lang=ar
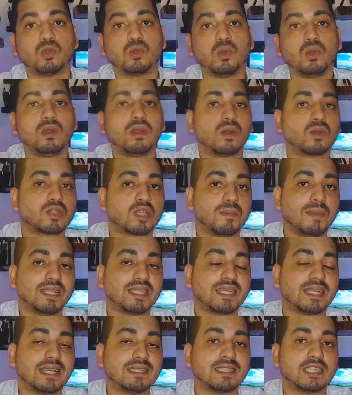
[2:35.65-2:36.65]
تقول له لو
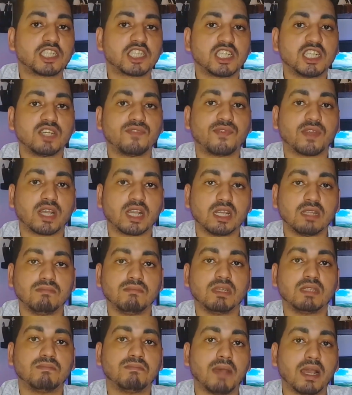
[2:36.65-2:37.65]
سمحت انا عايز اشترك في
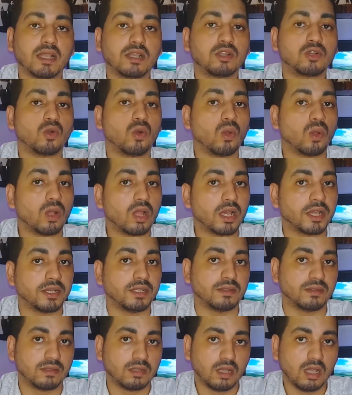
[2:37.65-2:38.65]
خدمه بنك
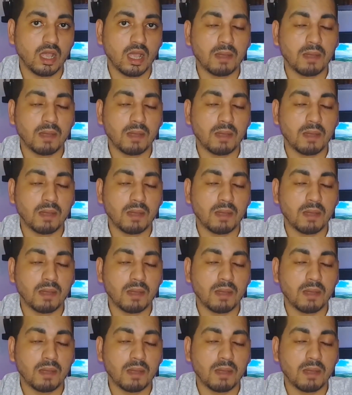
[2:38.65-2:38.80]
اونلاين